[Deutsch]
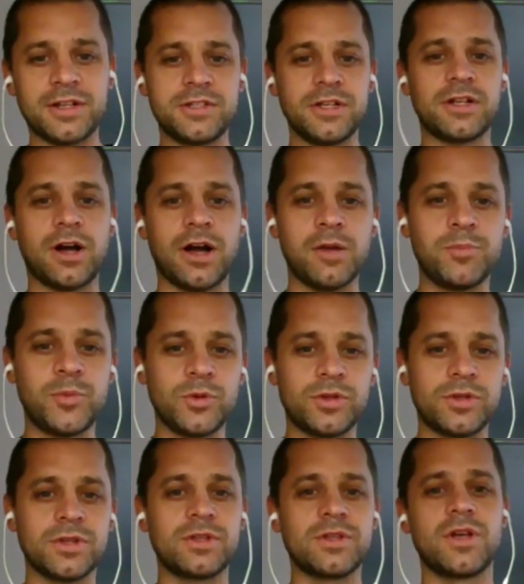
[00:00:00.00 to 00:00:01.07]
Rechtssicherheit
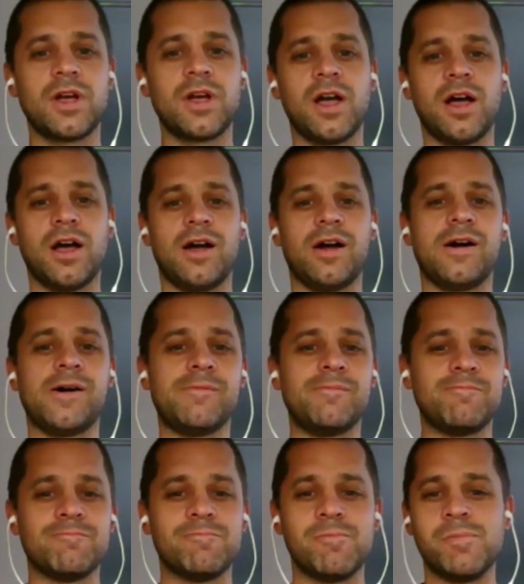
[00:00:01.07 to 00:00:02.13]
bietet.
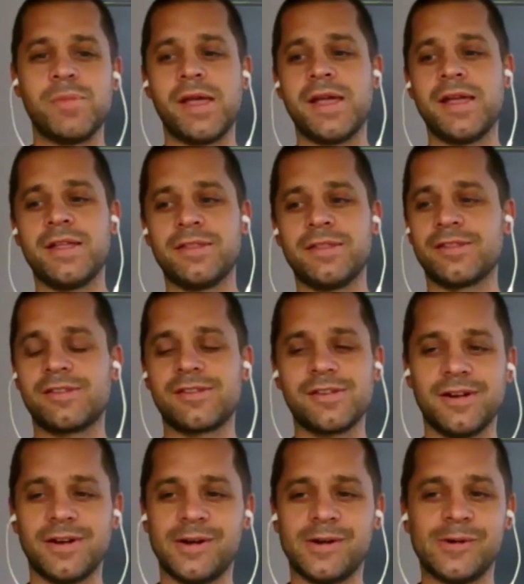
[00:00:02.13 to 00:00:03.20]
Ähm, wir haben
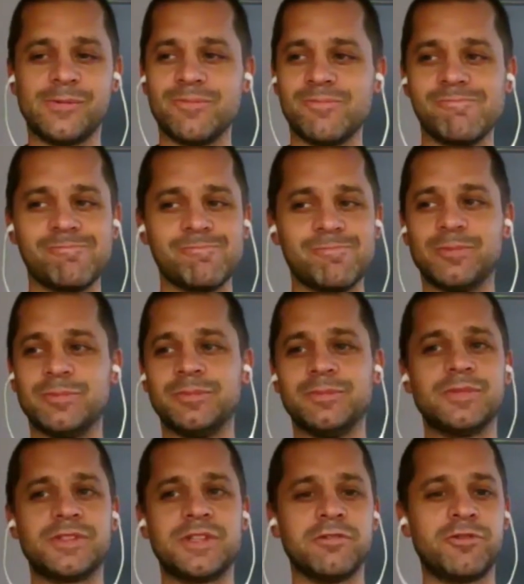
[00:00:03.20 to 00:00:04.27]
ähm,
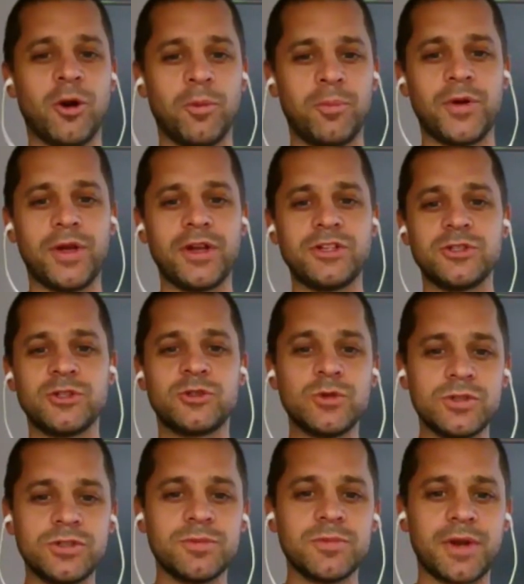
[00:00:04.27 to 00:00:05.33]
sehr viele Operations
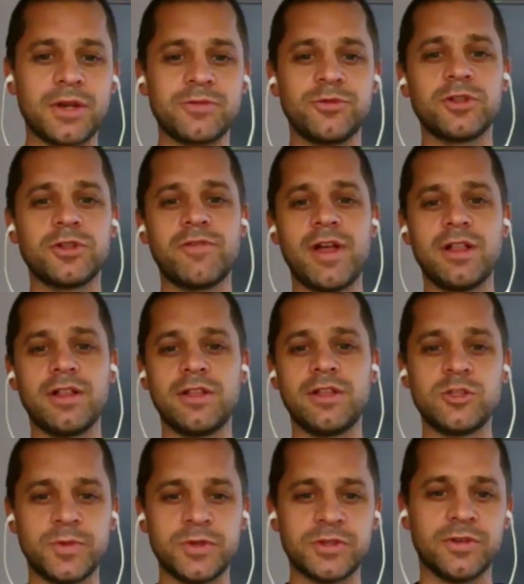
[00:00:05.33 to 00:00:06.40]
Süß im Rest der Welt,
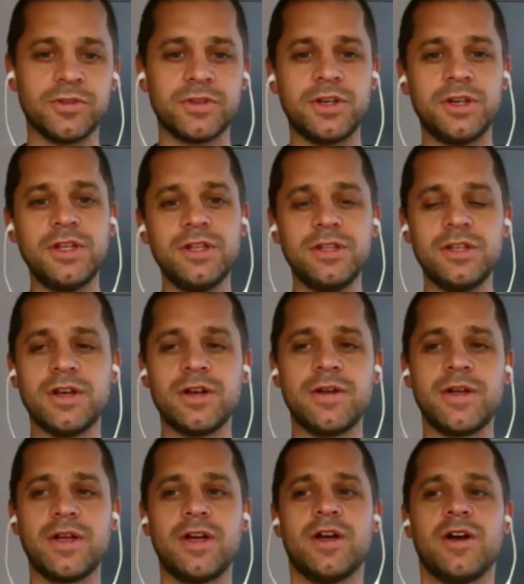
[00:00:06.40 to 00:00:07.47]
insbesondere in Indien,
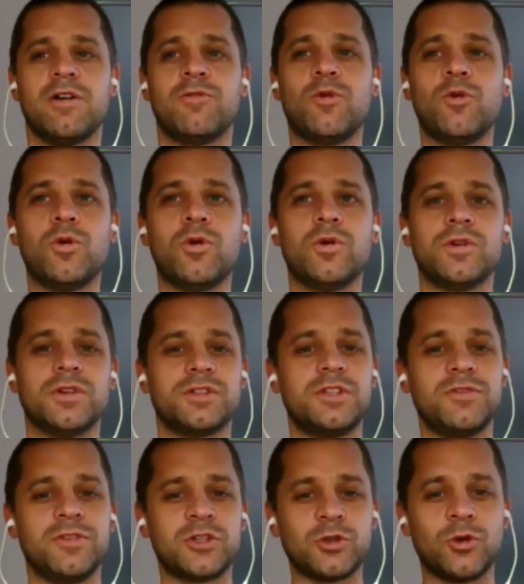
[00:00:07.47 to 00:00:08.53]
wo das
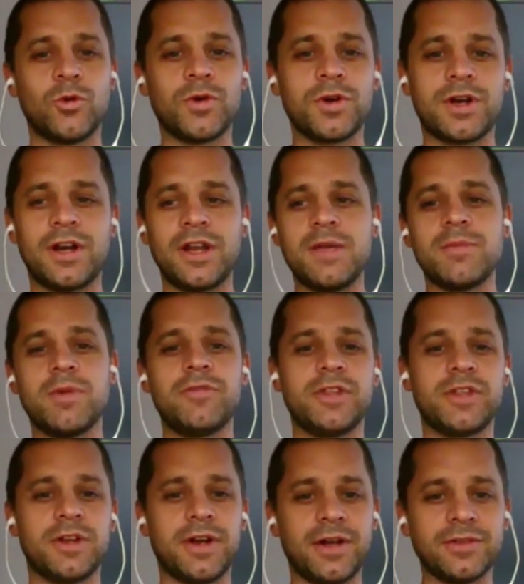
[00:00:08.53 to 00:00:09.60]
Investorenklima
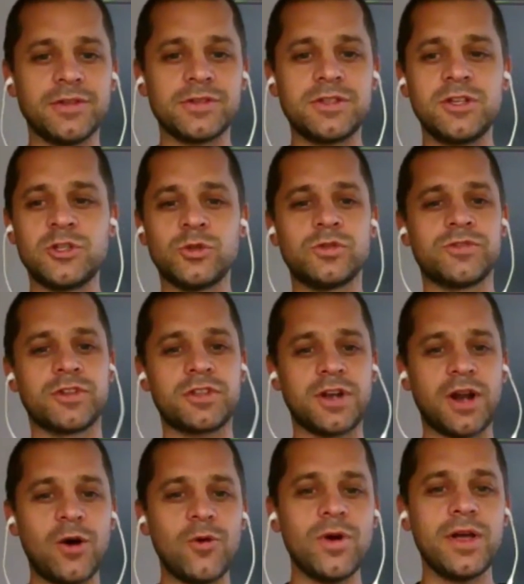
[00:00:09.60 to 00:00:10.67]
wieder anders ist und das
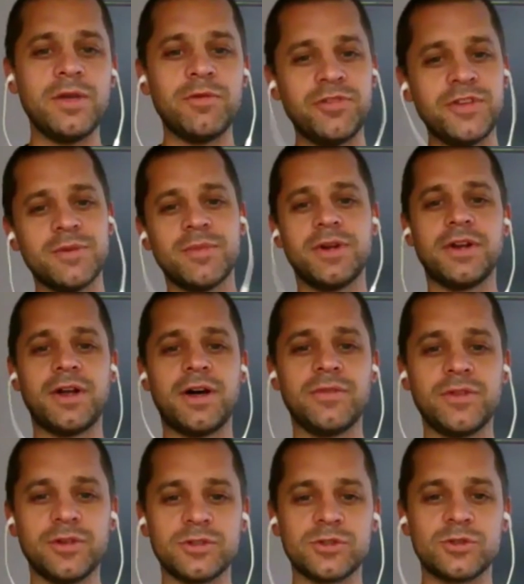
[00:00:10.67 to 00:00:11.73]
Vertrauen in Firmen
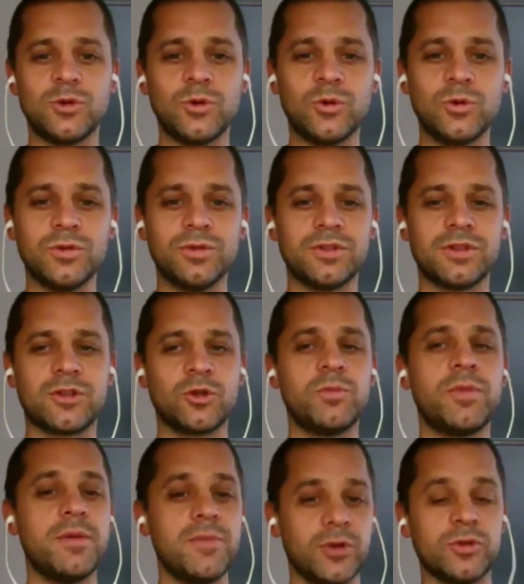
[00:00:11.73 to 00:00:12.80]
anders. Und
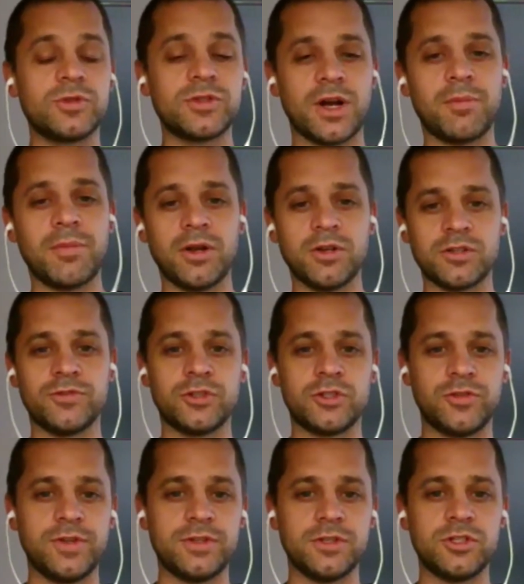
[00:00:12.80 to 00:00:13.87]
darum haben wir uns damals für die
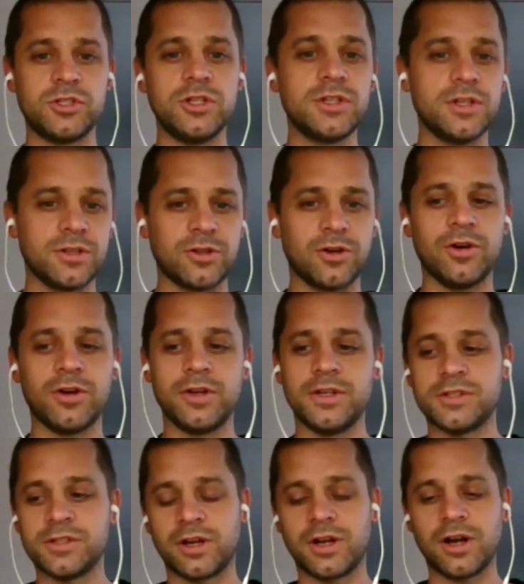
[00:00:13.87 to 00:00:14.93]
Schweiz entschieden, hier
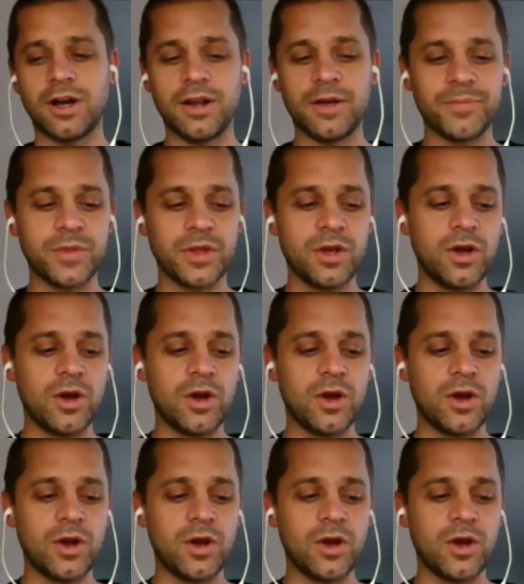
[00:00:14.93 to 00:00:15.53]
in St. Gallen.